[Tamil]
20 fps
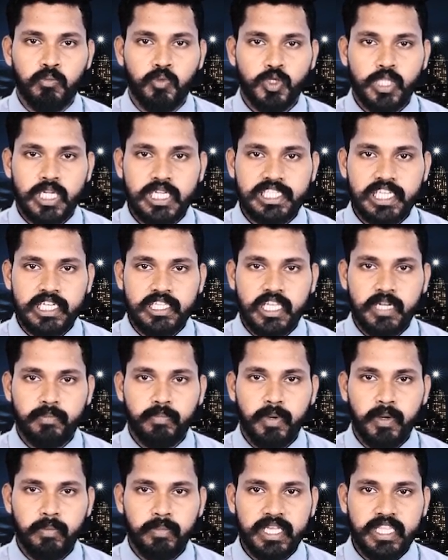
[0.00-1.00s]
முதல்
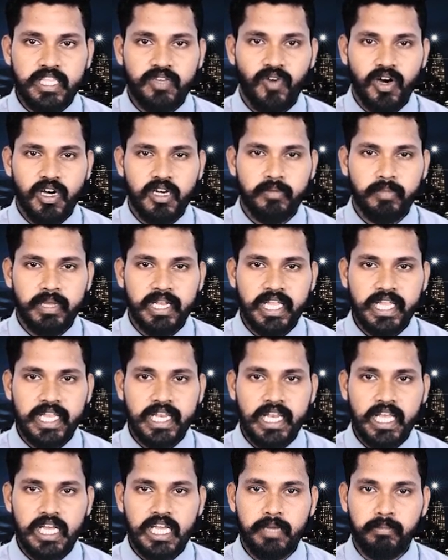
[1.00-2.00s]
சந்தர்ப்பம் இதுவாகும் என
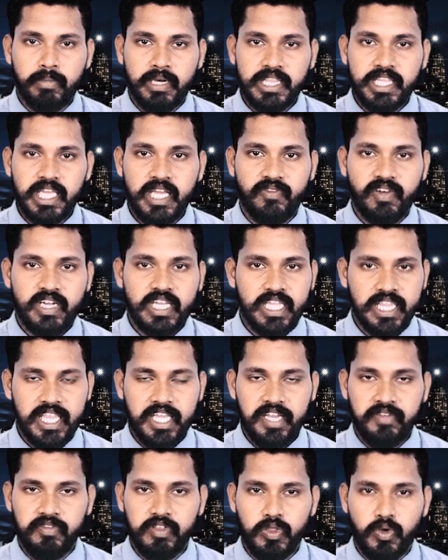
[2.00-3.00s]
இலங்கை மத்திய வங்கி
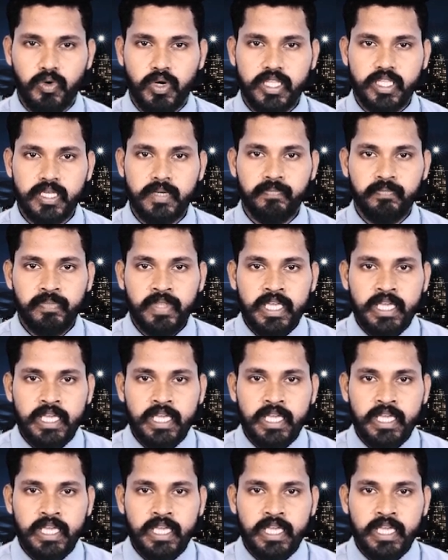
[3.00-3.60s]
தெரிவித்துள்ளது